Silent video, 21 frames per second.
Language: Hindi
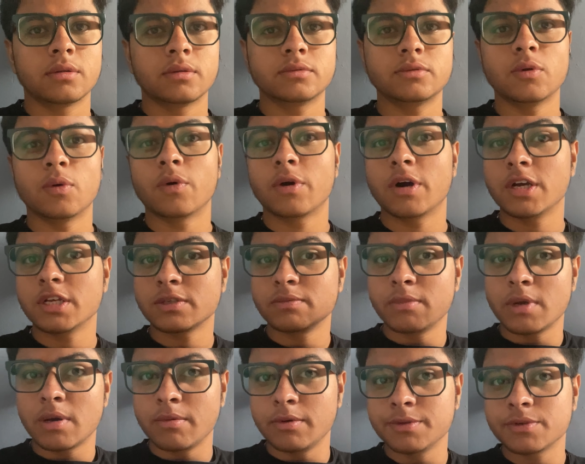तो गाइज
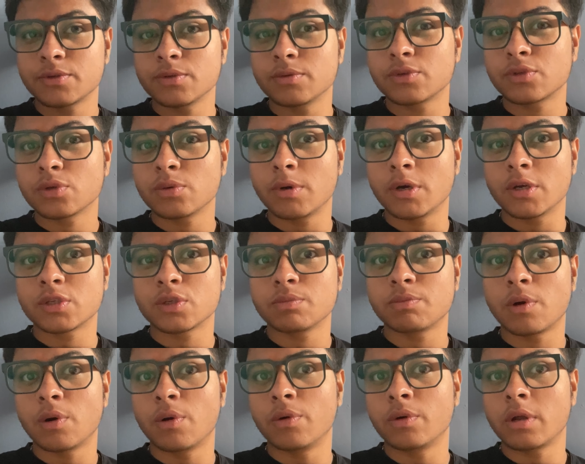मैं भी सुबह
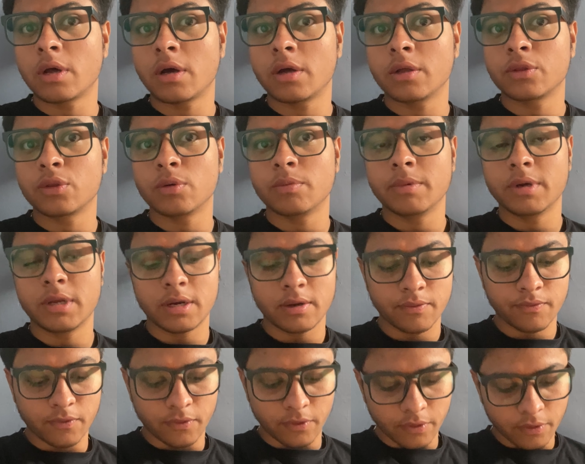सुबह उठा तो मैंने
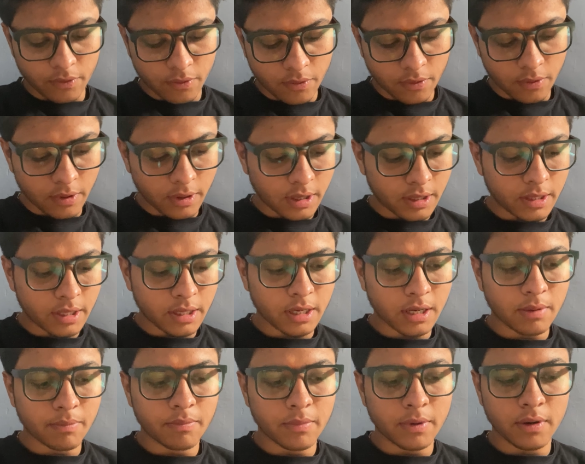फ़ोन खोल के
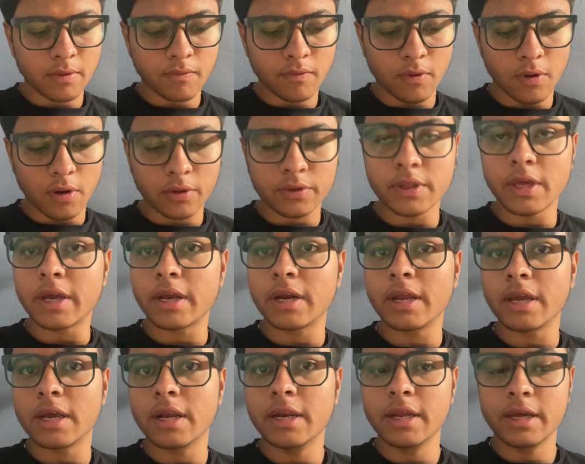देखा अपने ब्लॉग
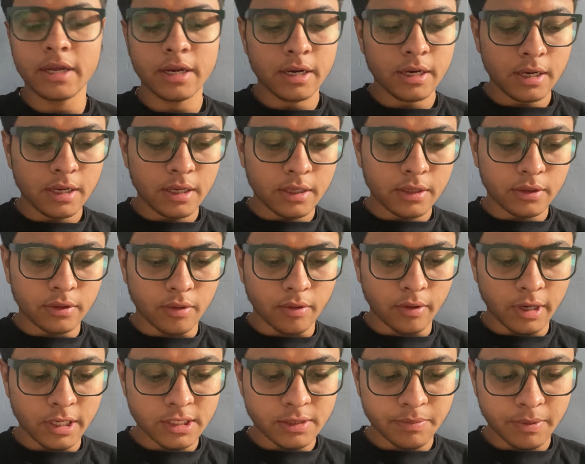देखने के लिए तो
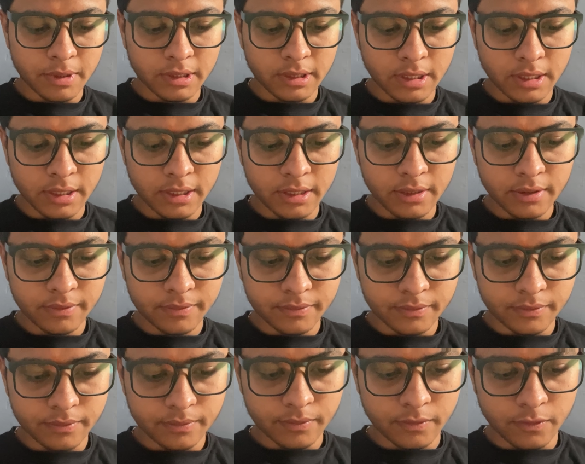गाइज पता नहीं
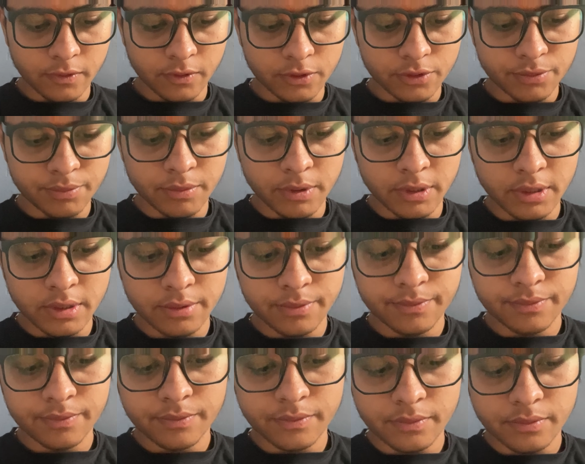उसमें
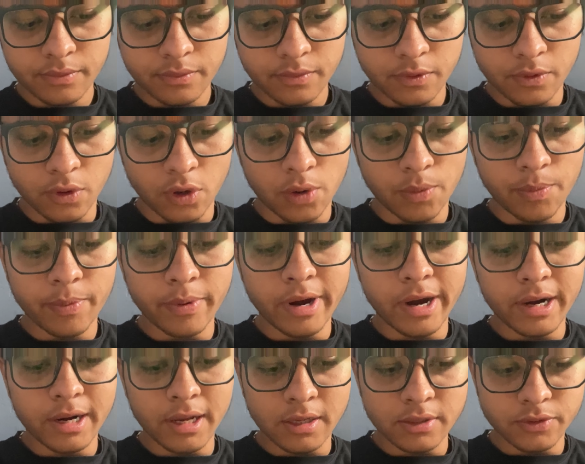
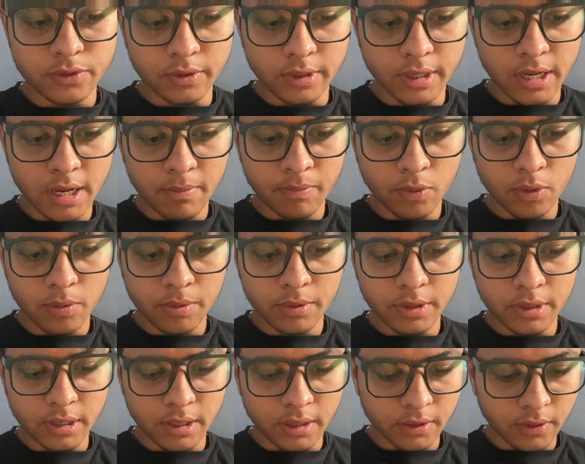कॉपरेट आ चुका है आपको मैं
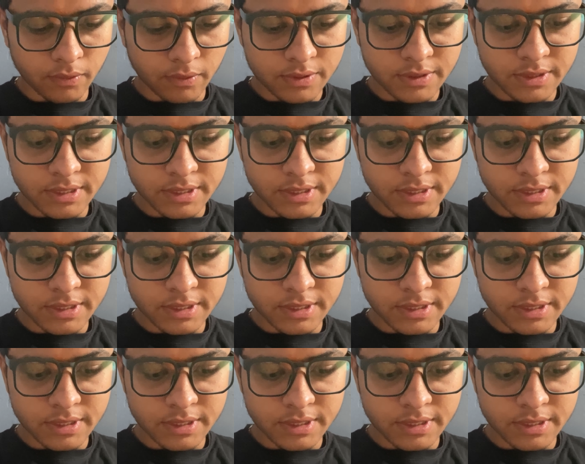दिखाता हूँ वन